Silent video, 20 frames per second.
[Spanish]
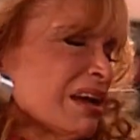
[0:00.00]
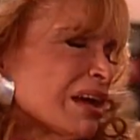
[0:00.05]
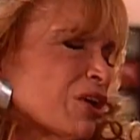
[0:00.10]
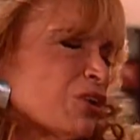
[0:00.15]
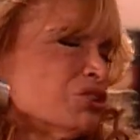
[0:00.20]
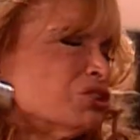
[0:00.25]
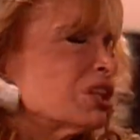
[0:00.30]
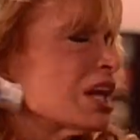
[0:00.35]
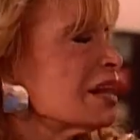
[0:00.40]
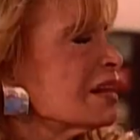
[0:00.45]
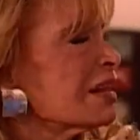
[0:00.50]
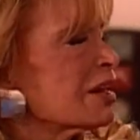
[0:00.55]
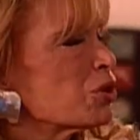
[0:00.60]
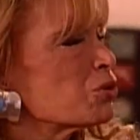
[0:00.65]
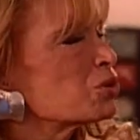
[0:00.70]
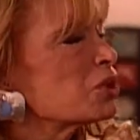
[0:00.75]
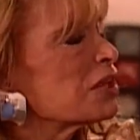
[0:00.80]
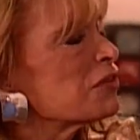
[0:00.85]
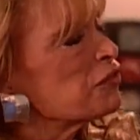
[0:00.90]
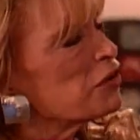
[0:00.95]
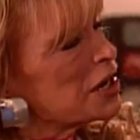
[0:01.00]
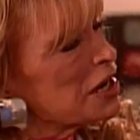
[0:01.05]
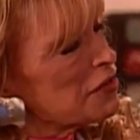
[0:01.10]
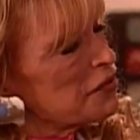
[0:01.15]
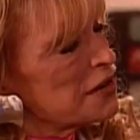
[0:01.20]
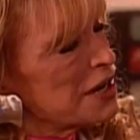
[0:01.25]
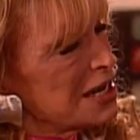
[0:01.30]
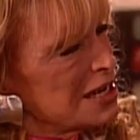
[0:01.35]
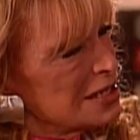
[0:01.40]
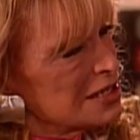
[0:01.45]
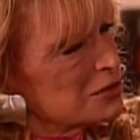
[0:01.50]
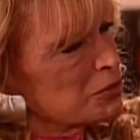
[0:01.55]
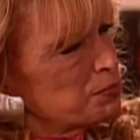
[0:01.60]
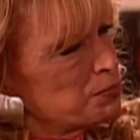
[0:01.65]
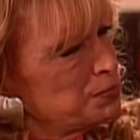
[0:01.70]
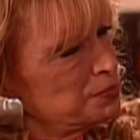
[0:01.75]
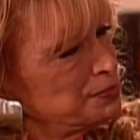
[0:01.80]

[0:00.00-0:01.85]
con tal de que usted fuera feliz,